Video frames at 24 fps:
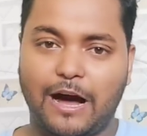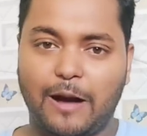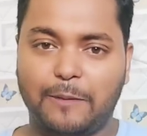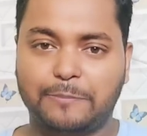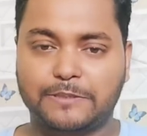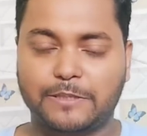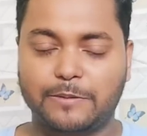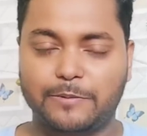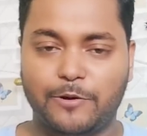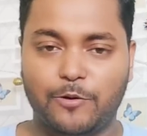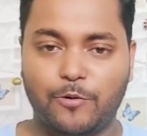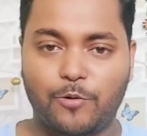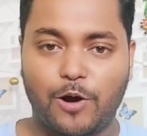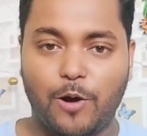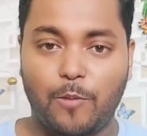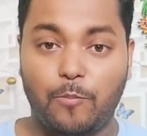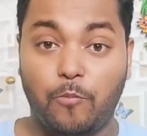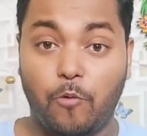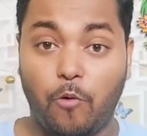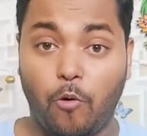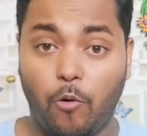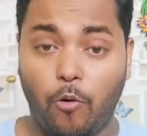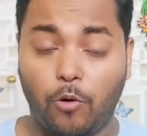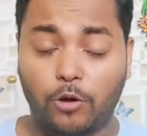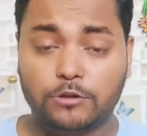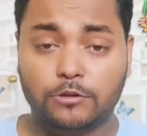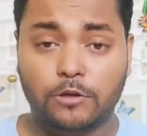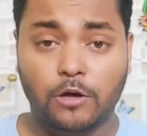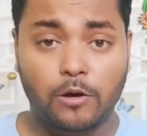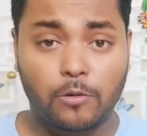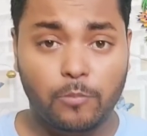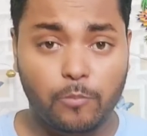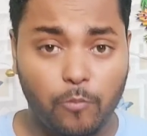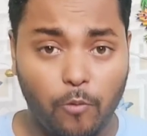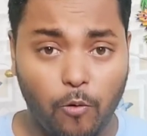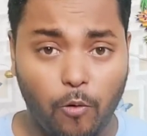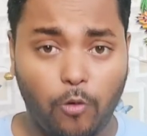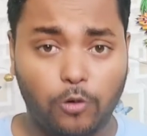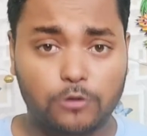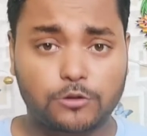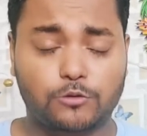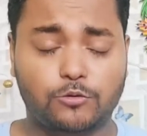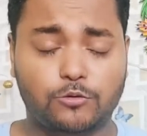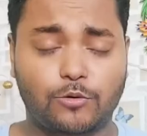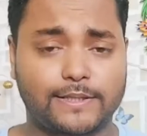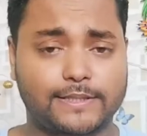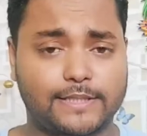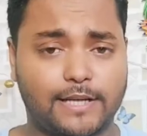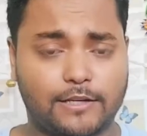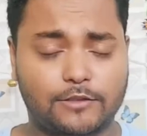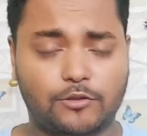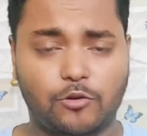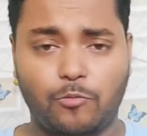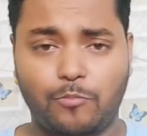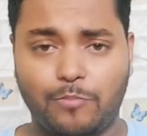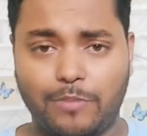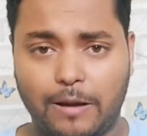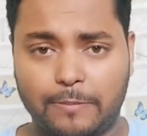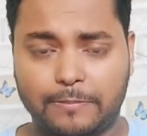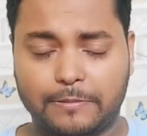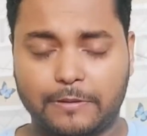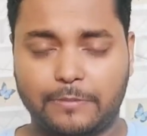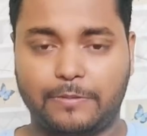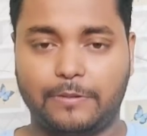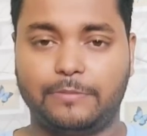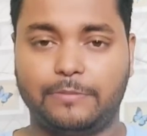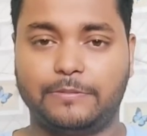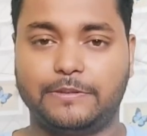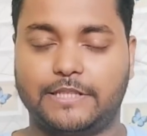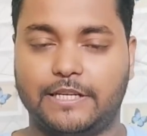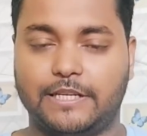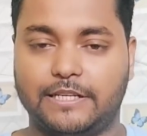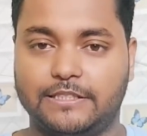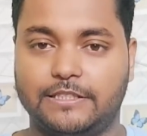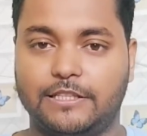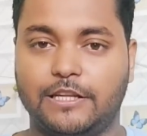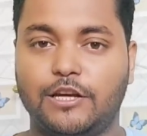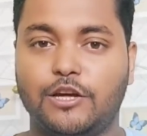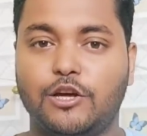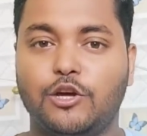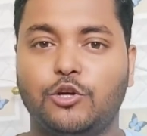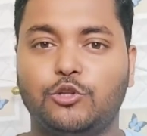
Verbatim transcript: आप सभी लोगों का बहुत बहुत स्वागत करता हूँ मैं आपके फ्रेंड विश्वजीत